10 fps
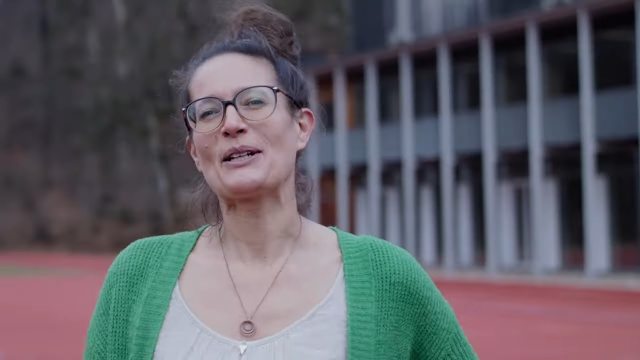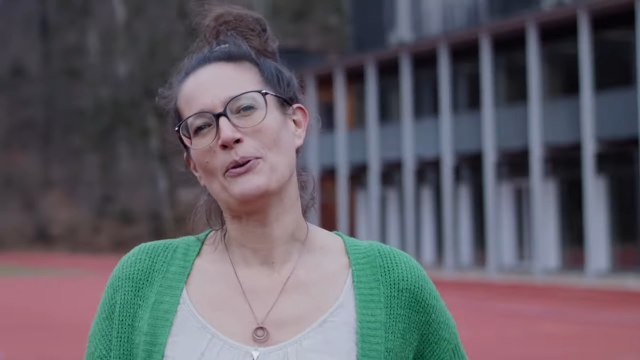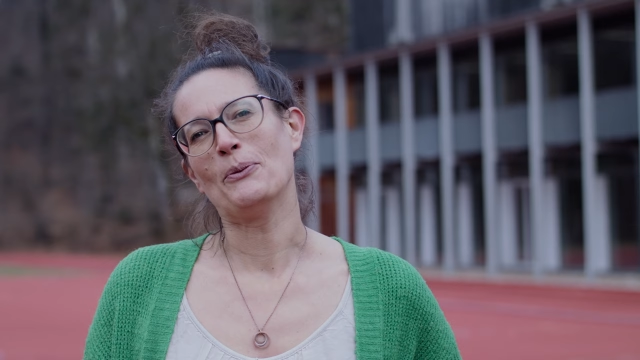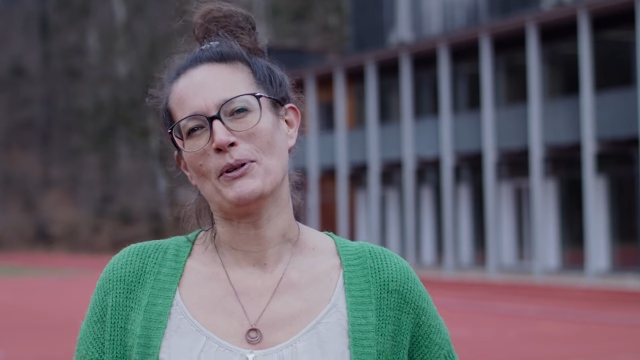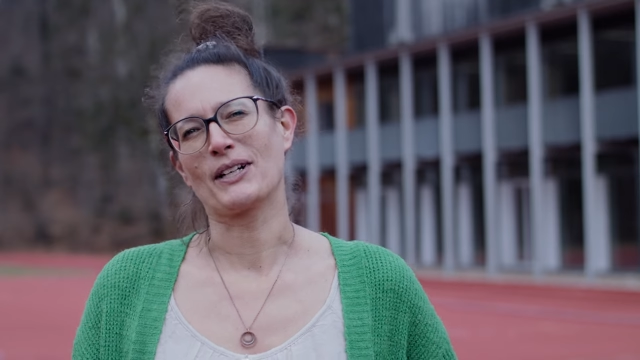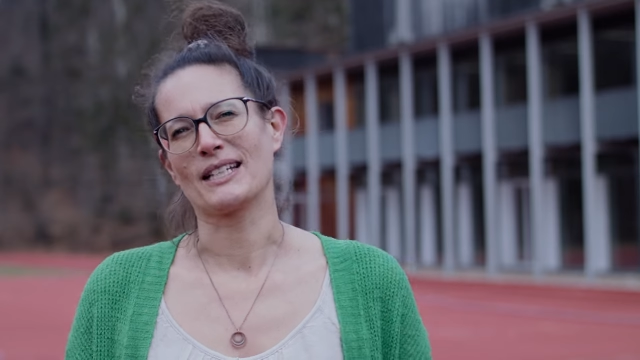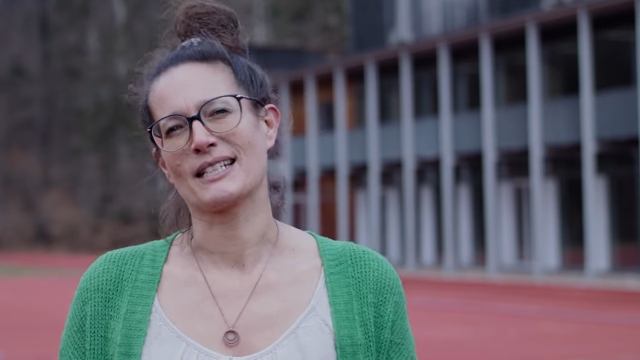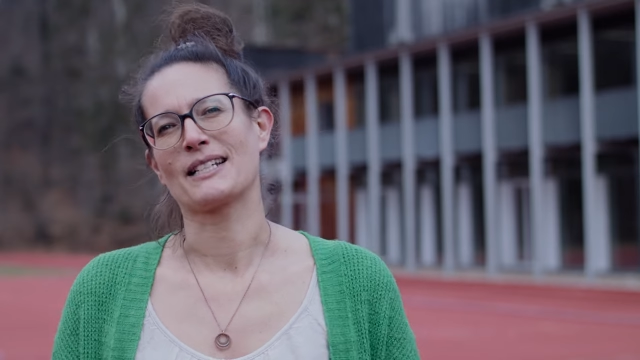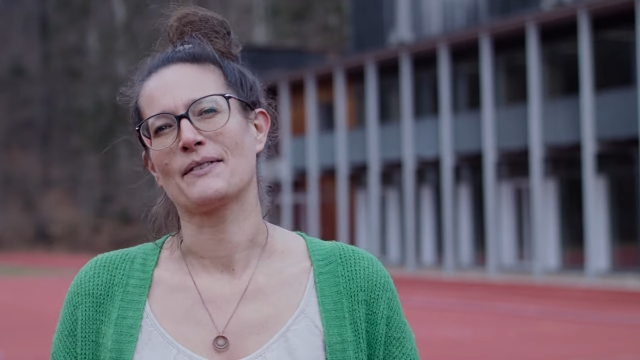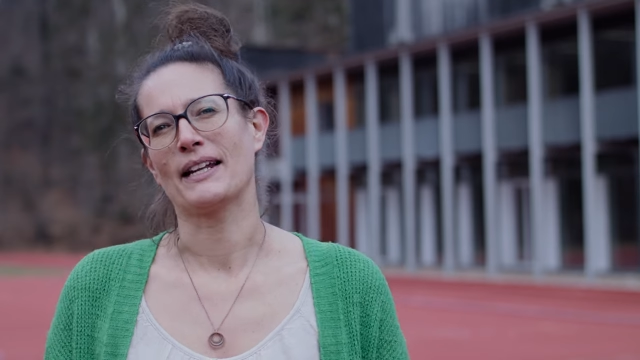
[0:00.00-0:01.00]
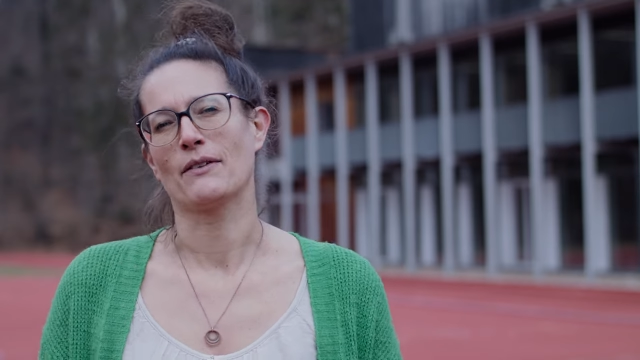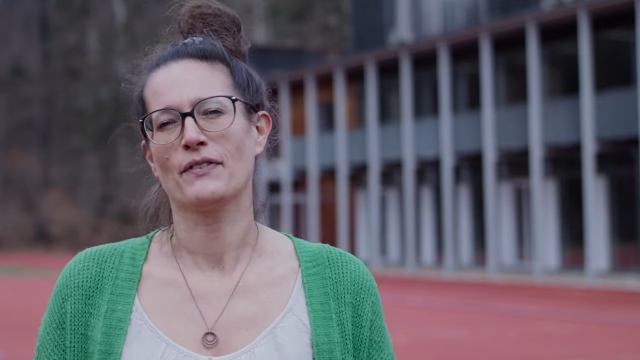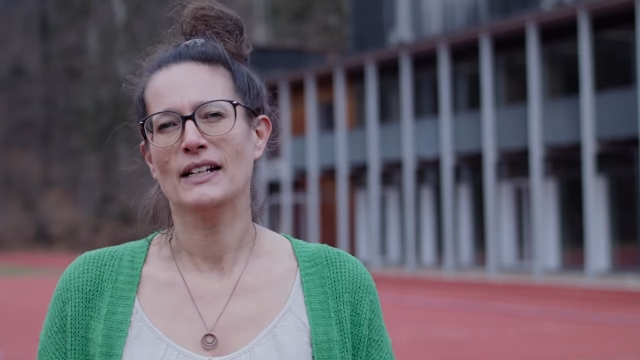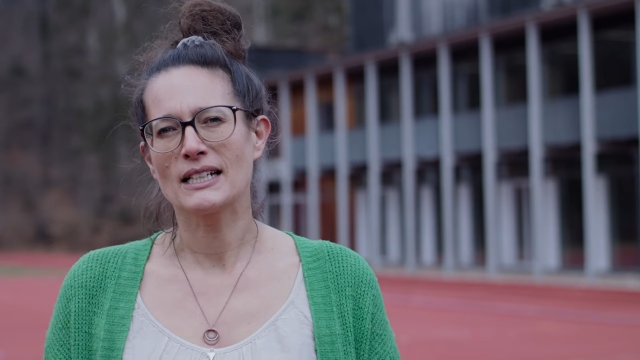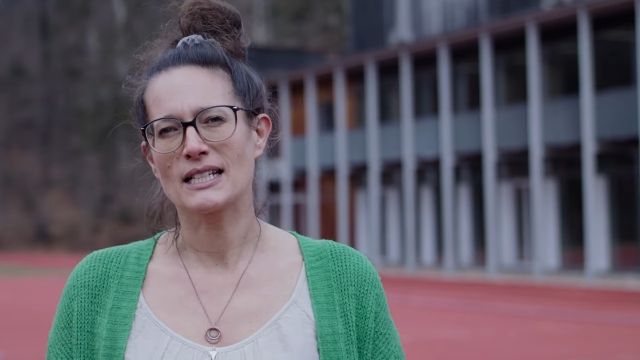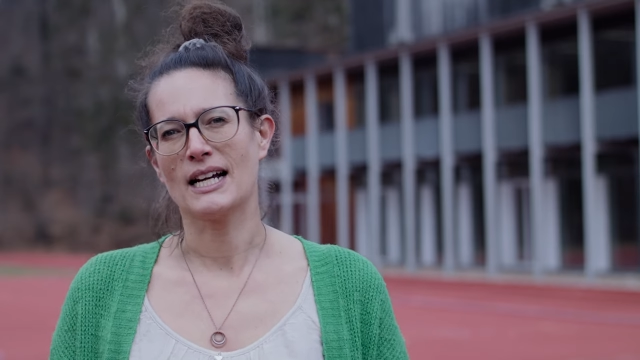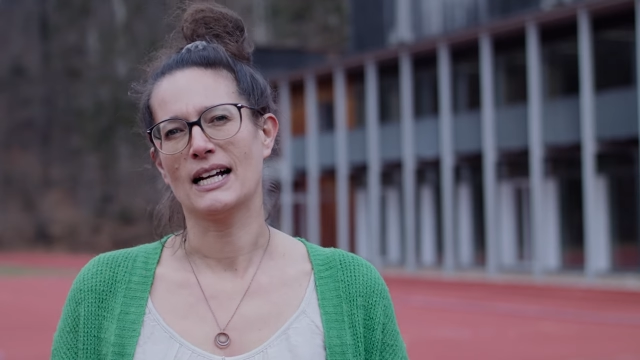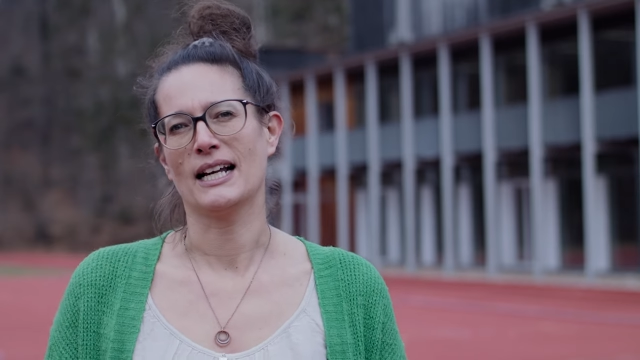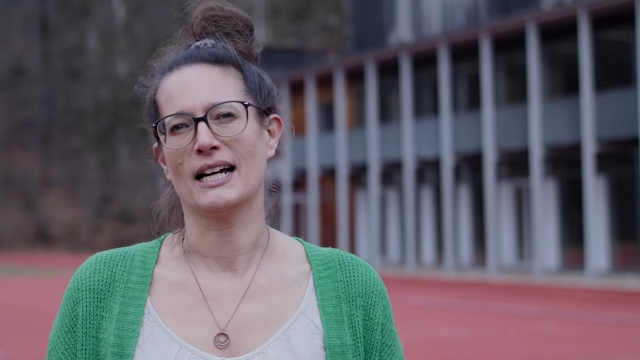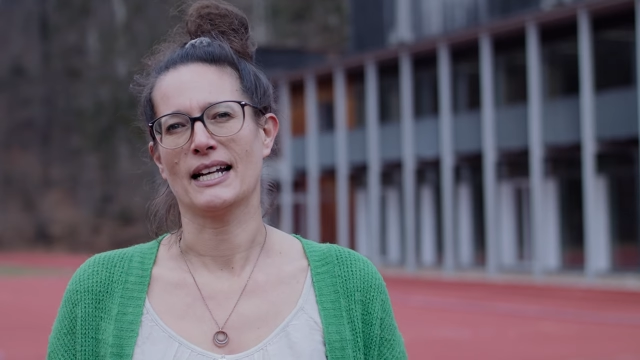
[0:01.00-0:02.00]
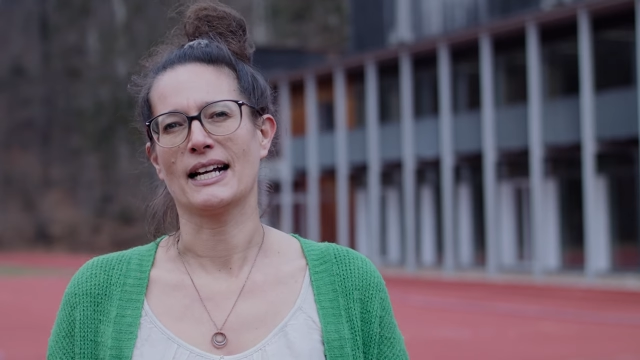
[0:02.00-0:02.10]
in Homburg ist, dass wir eine Vielzahl an